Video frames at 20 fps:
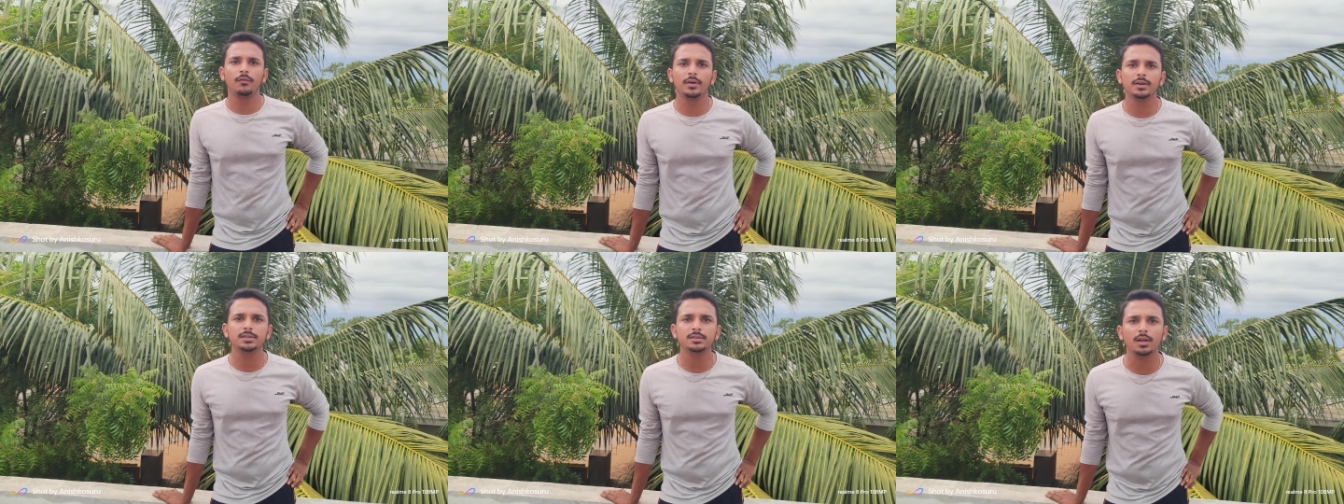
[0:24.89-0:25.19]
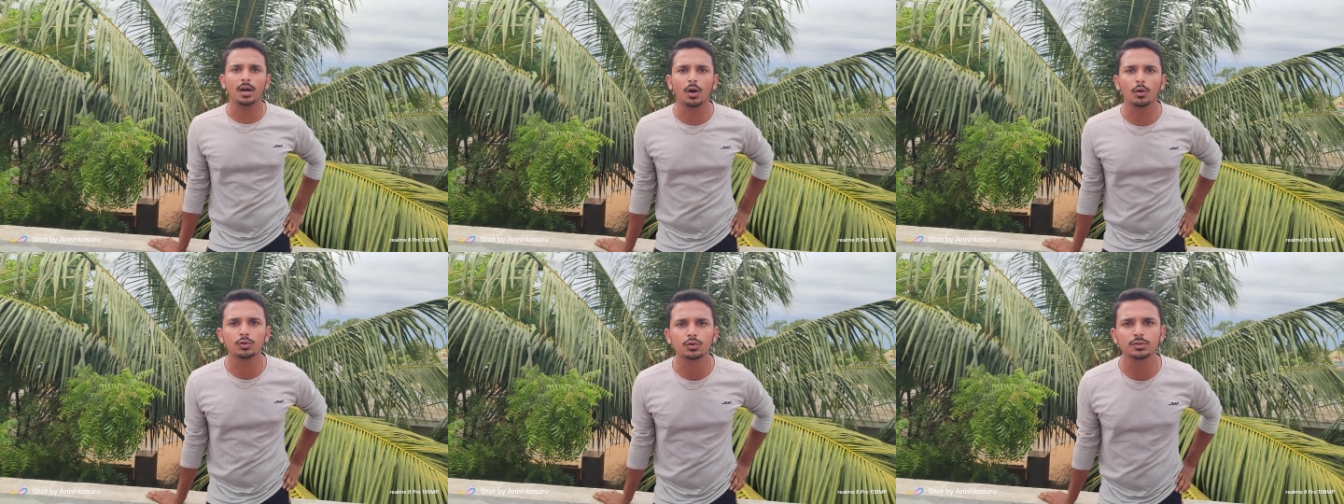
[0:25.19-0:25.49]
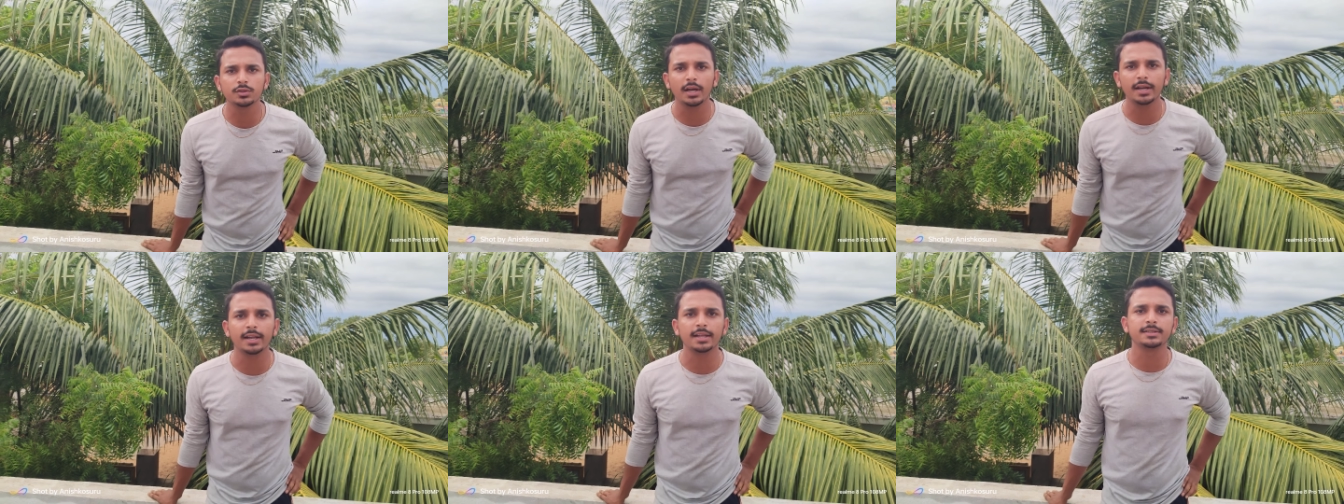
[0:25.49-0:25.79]
ఫస్ట్ హౌ
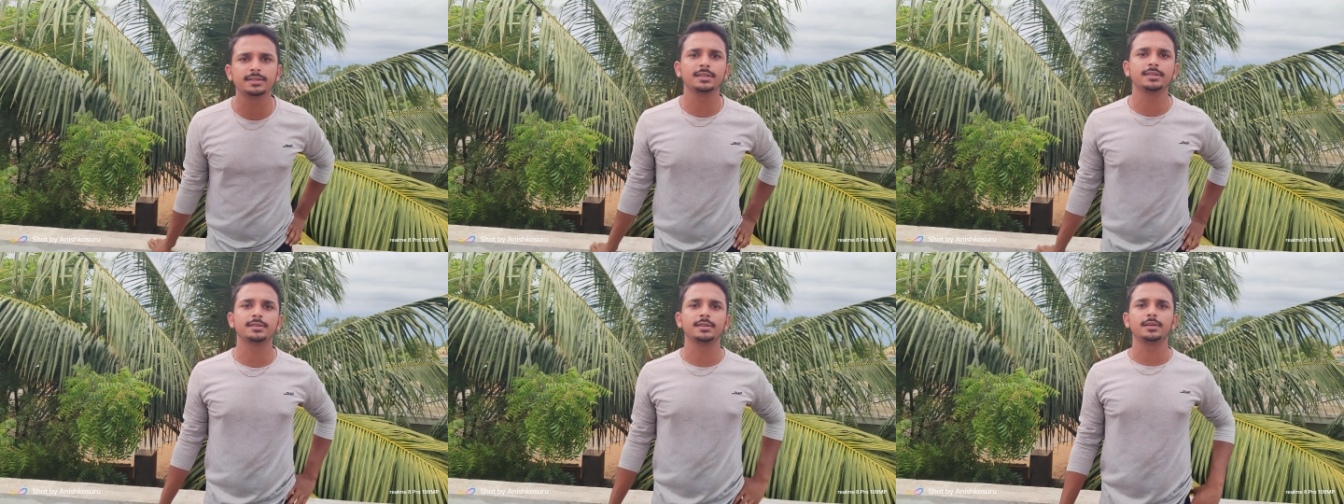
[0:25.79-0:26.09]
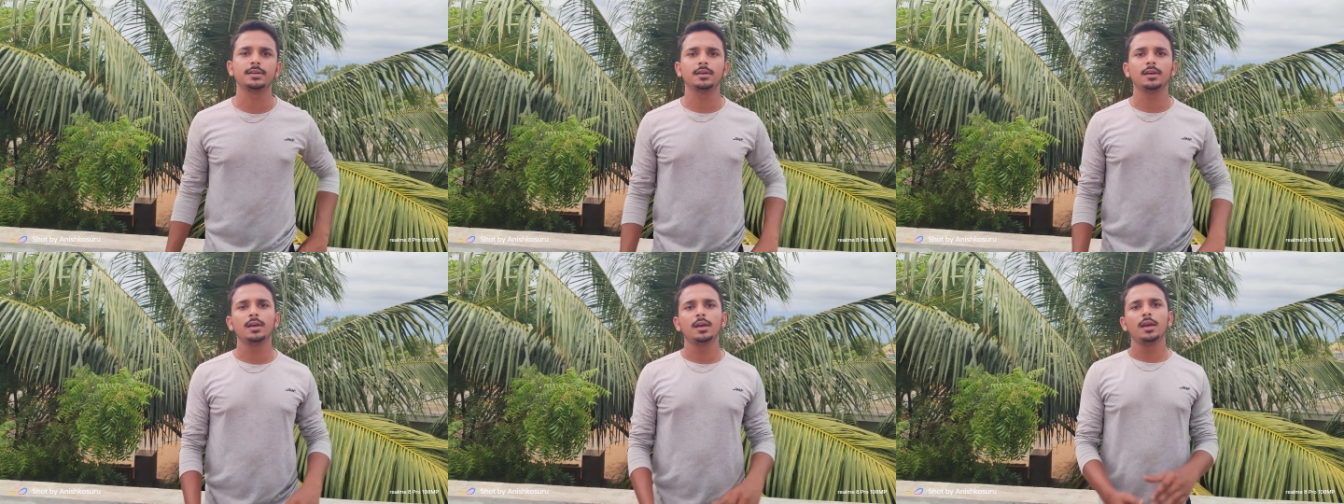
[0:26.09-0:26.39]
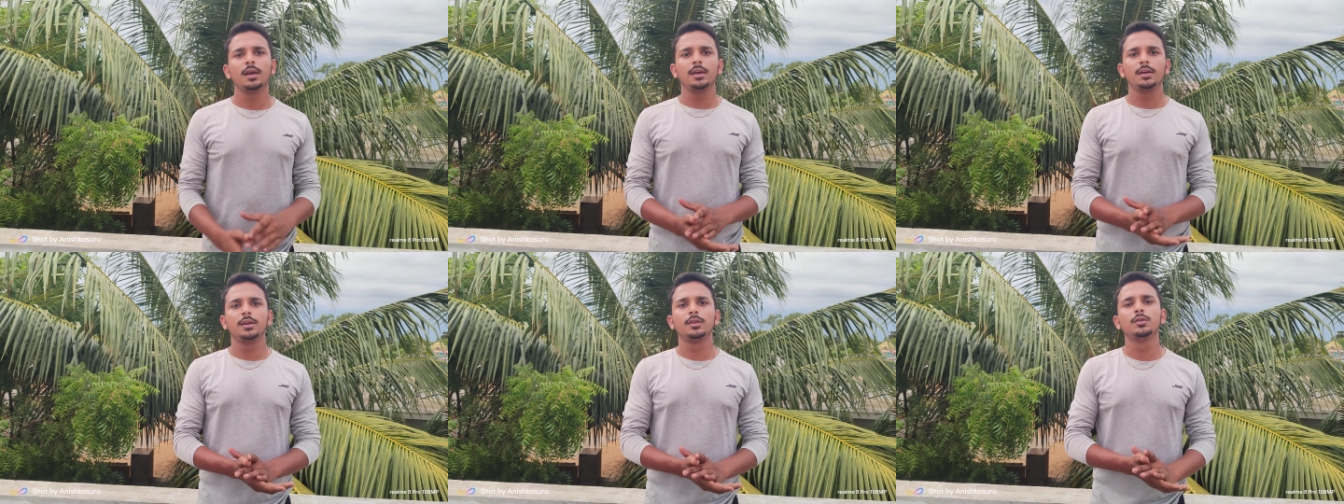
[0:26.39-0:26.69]
టు జాయిన్ ఎన్సీసీ
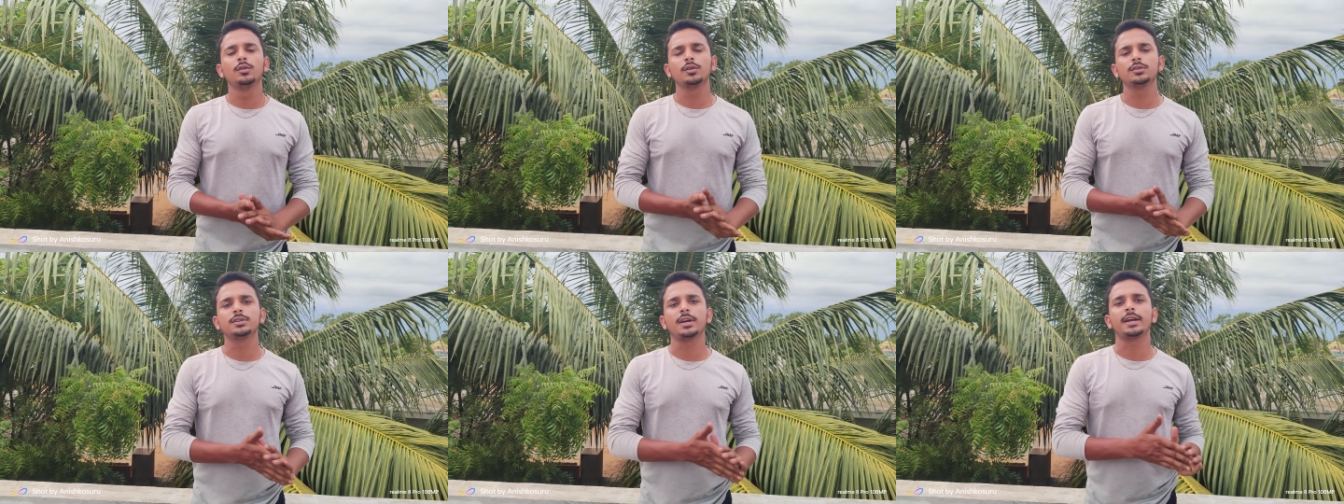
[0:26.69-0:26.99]
ఎందుకు